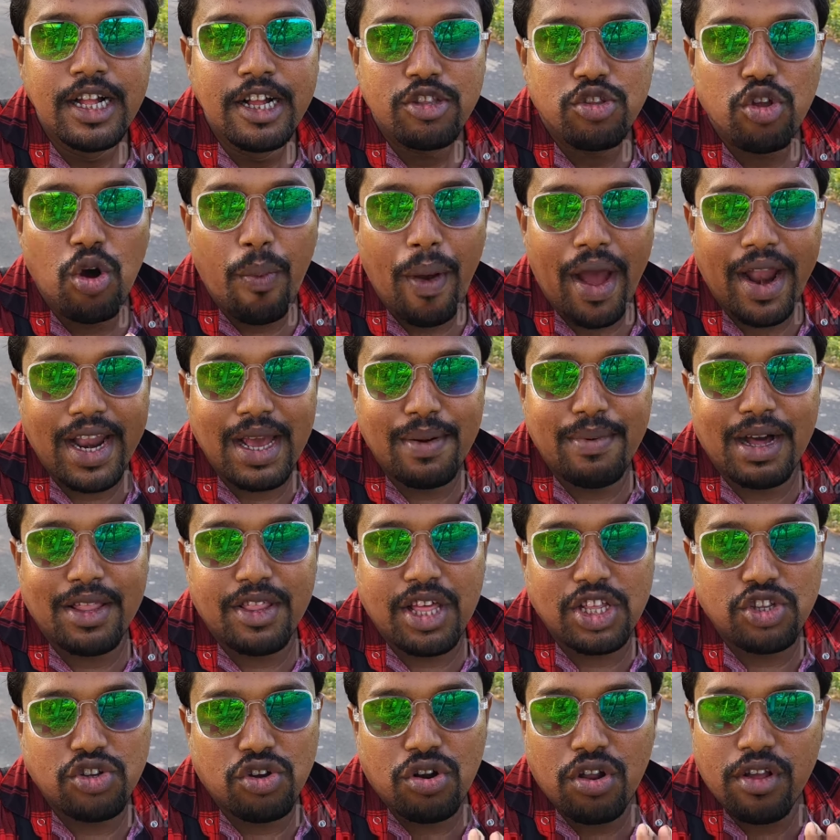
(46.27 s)
তো ভ্যানে
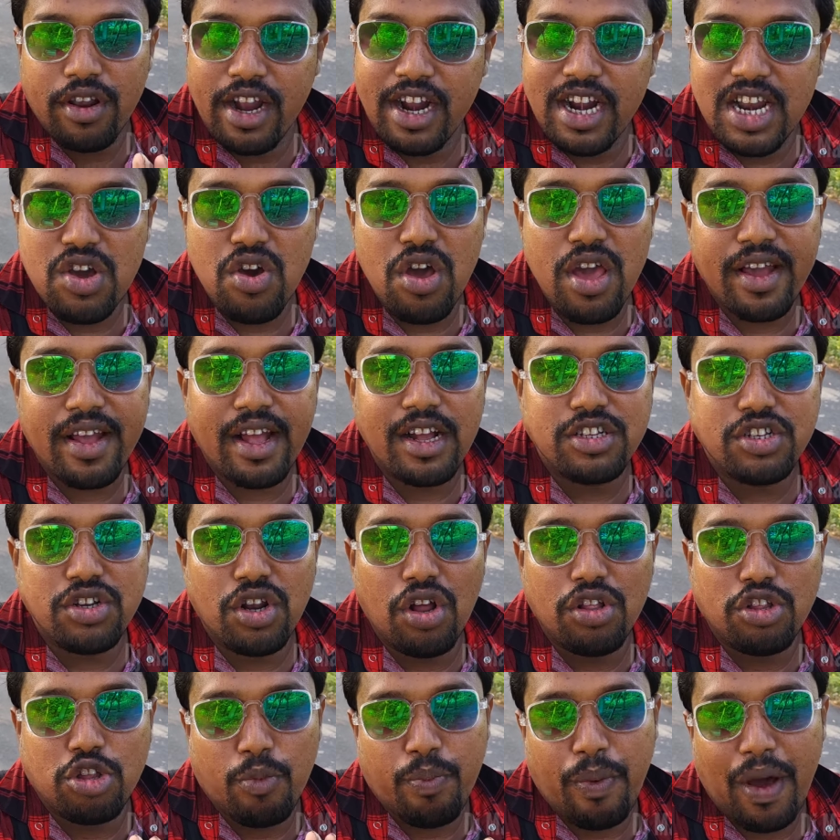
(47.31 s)
বাঁধার জন্য রেডি হয়ে
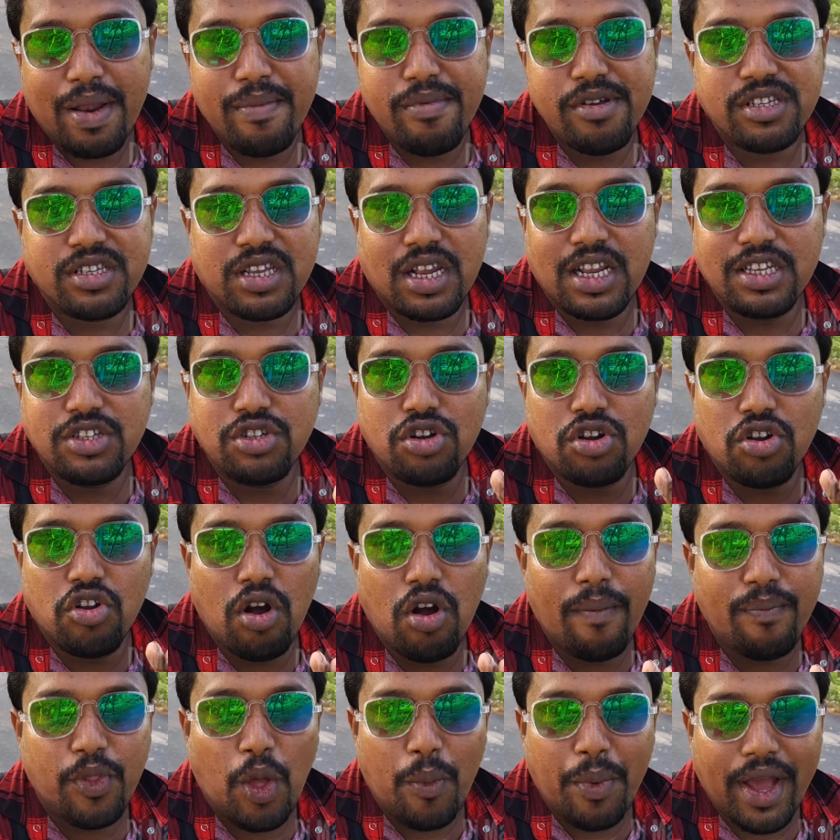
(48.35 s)
গিয়েছিলো তো পারমিশনের জন্য
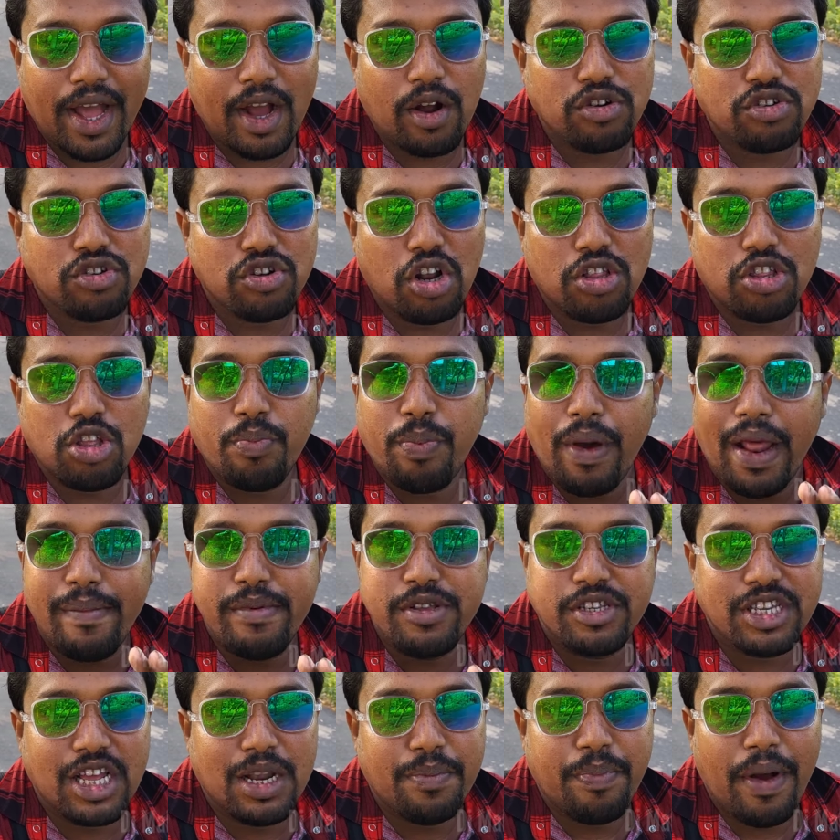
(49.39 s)
অপেক্ষা করছিলো তো
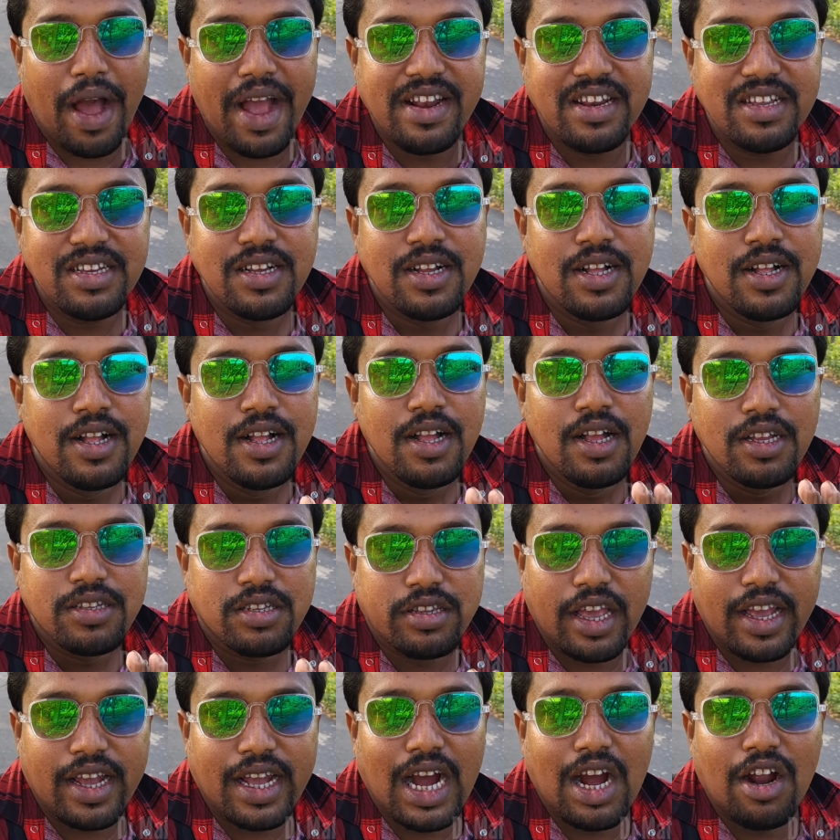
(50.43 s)
পারমিশন পাইনি
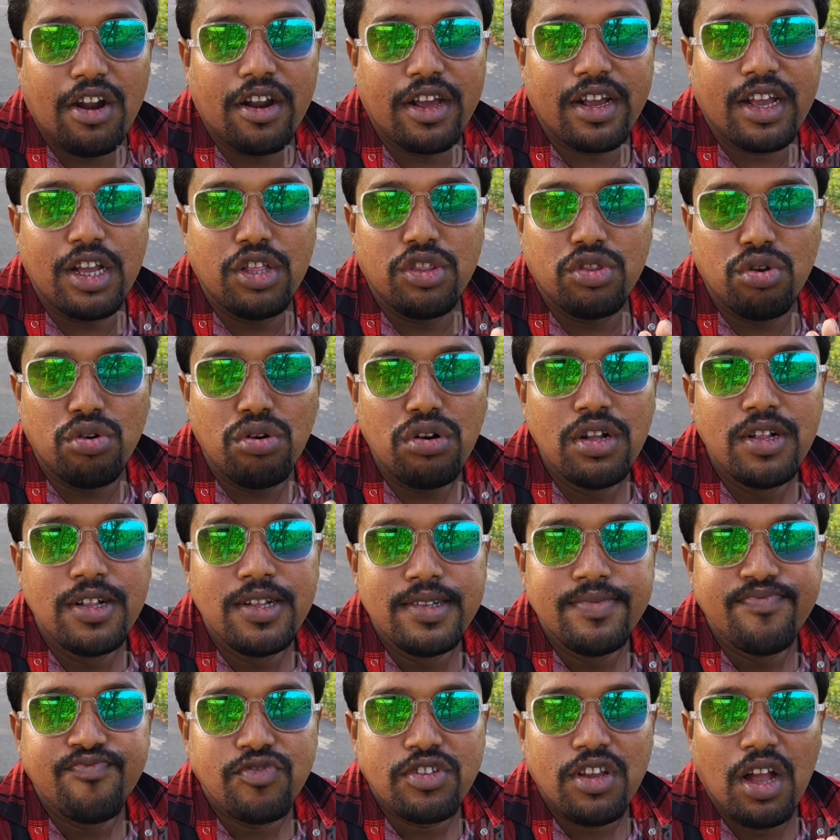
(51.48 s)
সেই কারণে কিন্তু
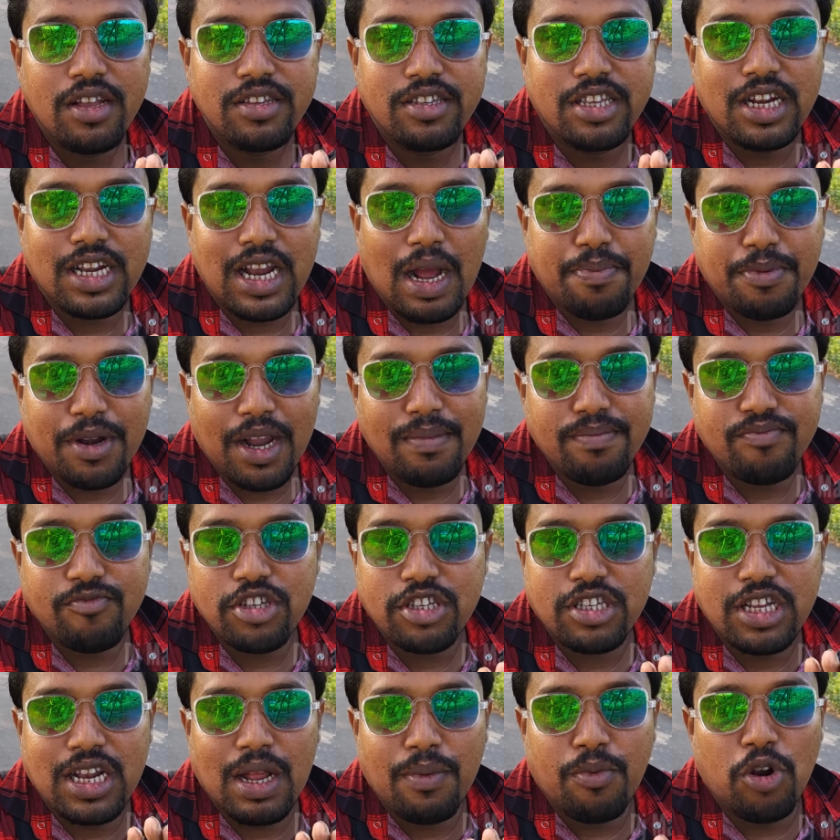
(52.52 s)
সেট আপটা
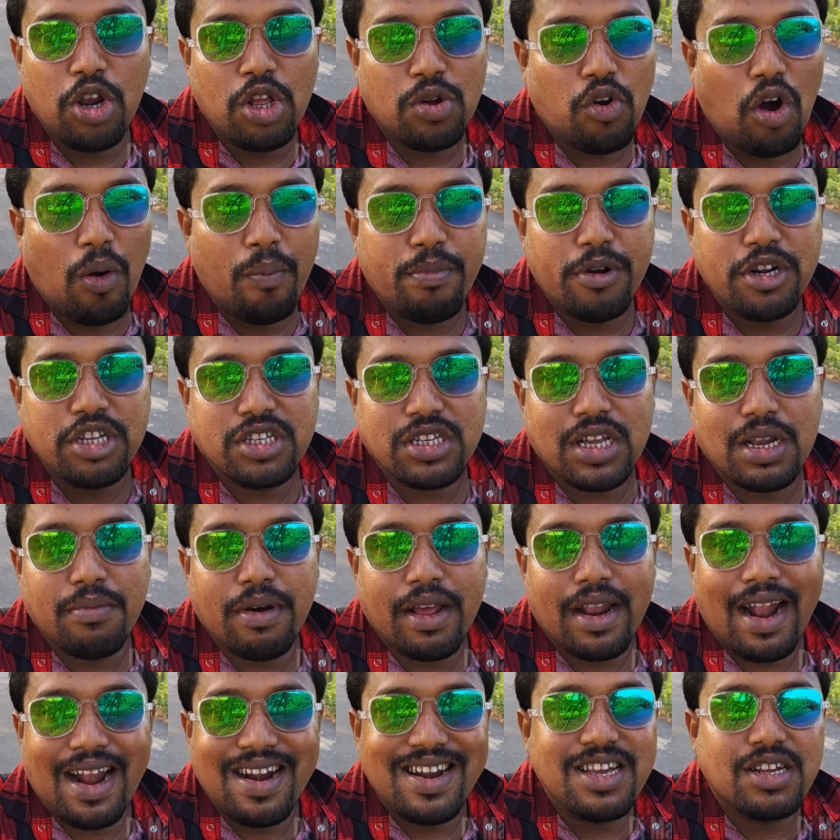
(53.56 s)
সেট আপগুলি কম্পিটিশান
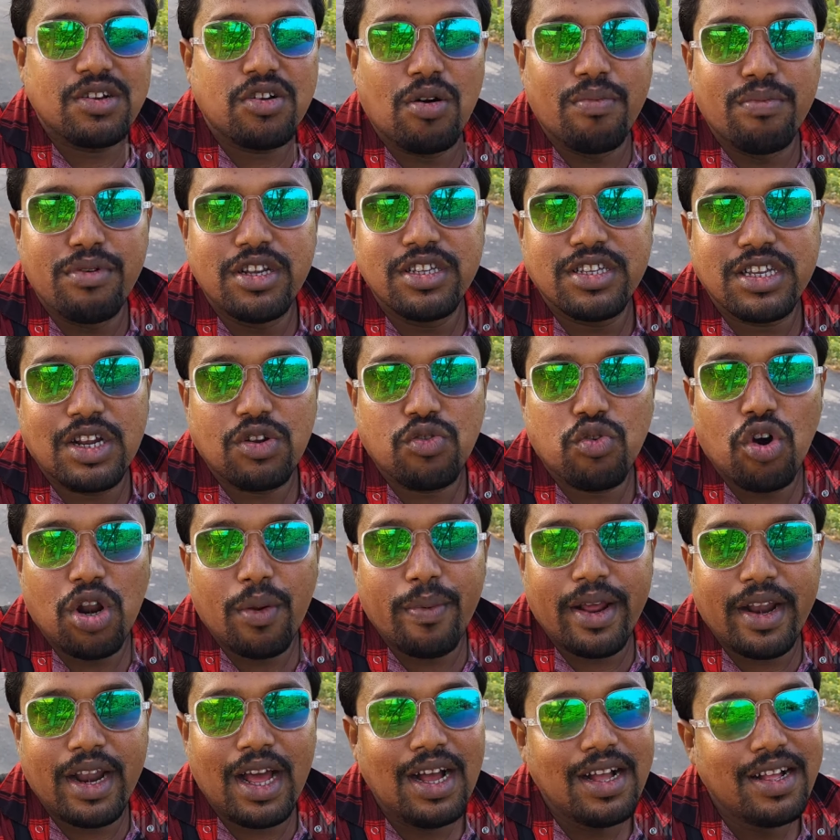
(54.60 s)
বা রানিং কম্পিটিশান
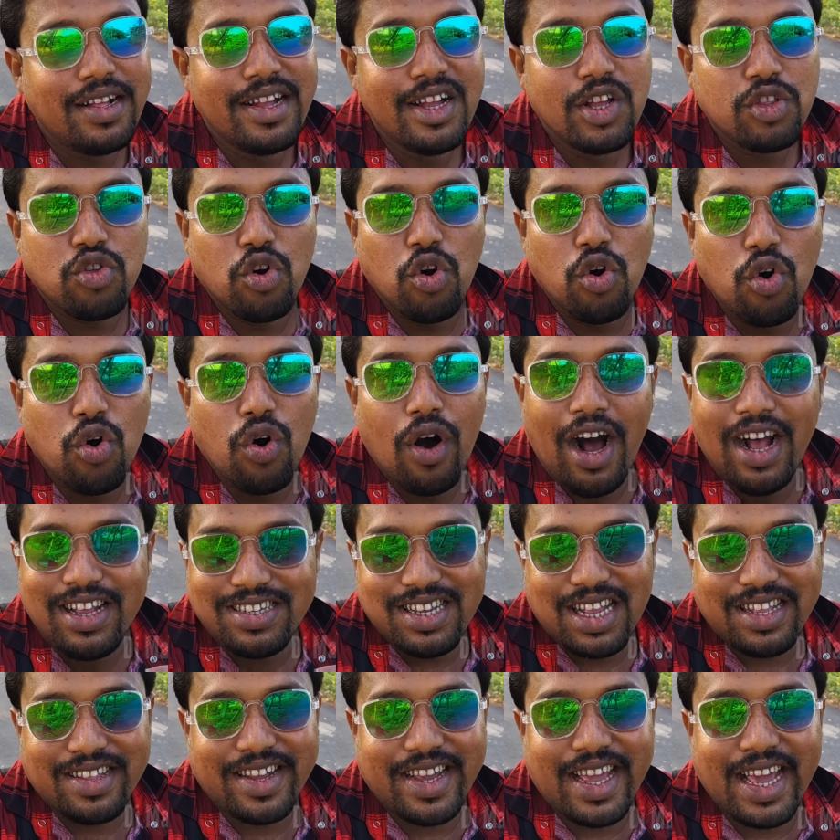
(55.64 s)
করবে না তো
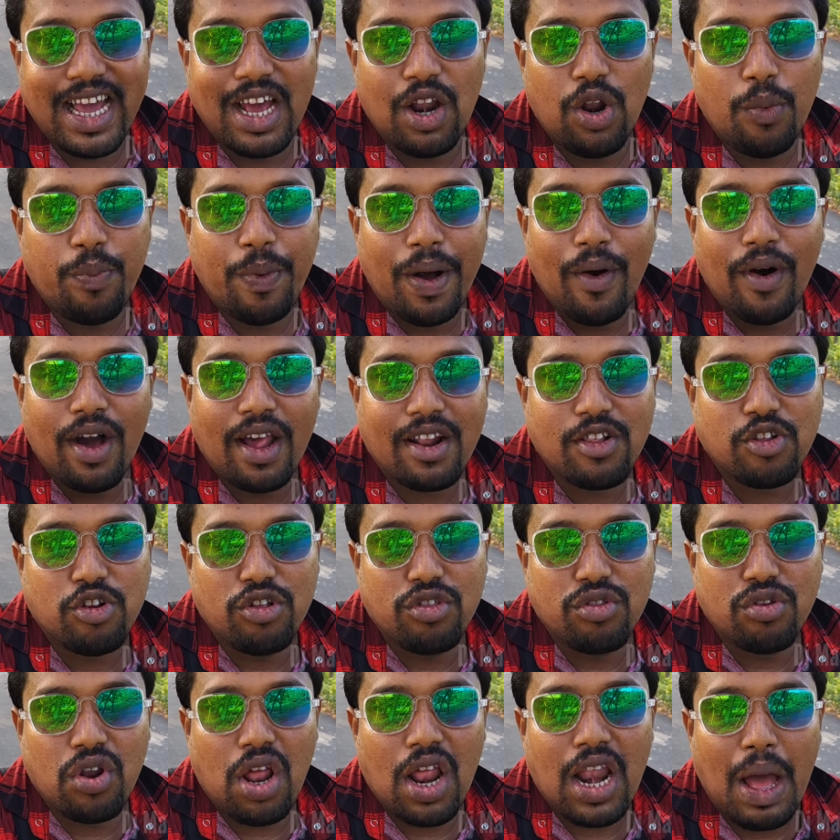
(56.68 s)
আশা থেকে গেলো
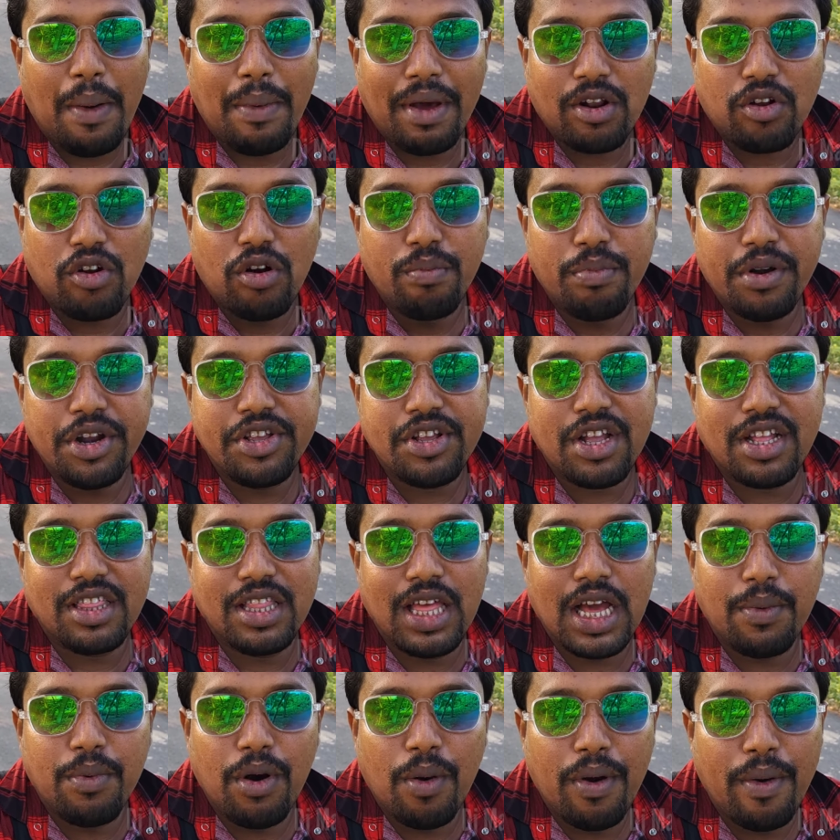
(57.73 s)

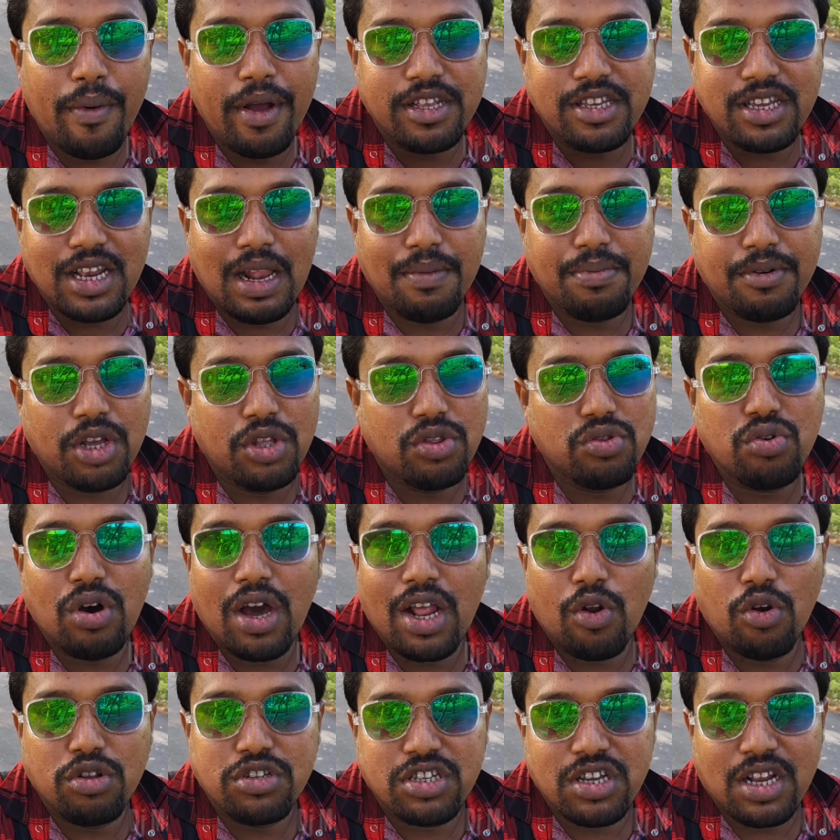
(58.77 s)
অনুষ্ঠান দেখবো ভেবেছিলাম কিন্তু
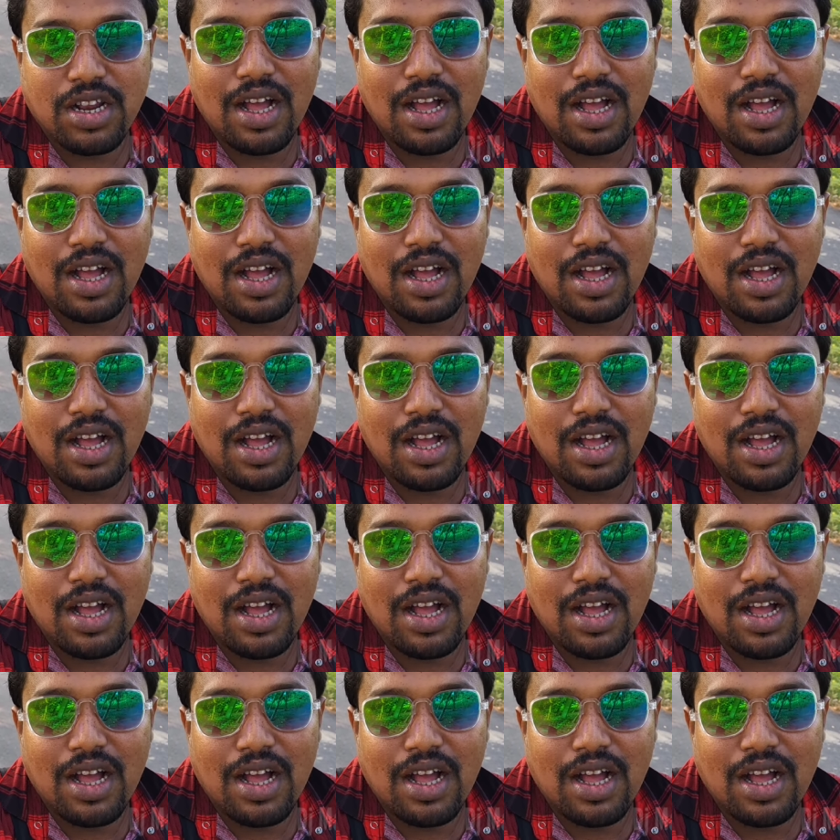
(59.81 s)
আর হচ্ছে